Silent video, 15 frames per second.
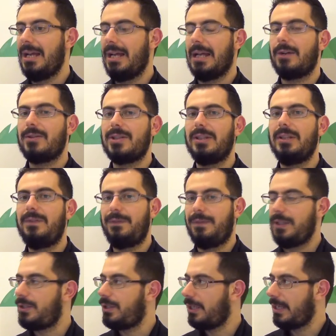La cosa
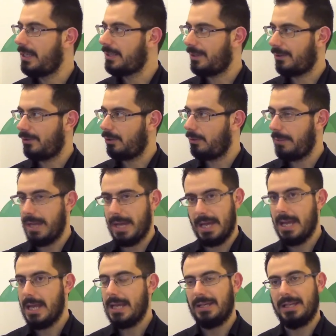difficile, secondo
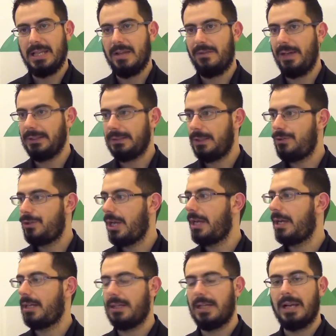me, negli eventi in
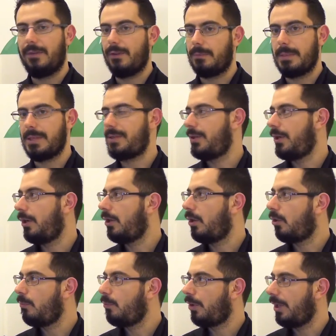genere, nella formazione
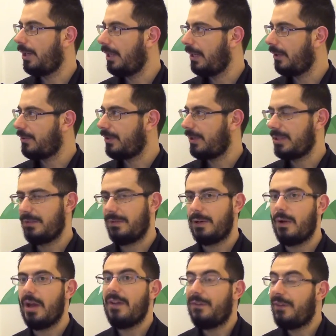o comunque nelle cose che si
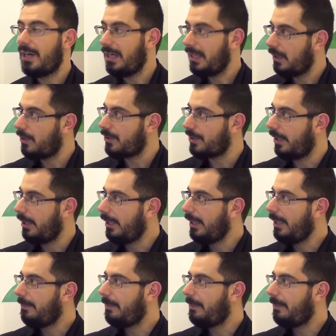fanno, è fare le cose.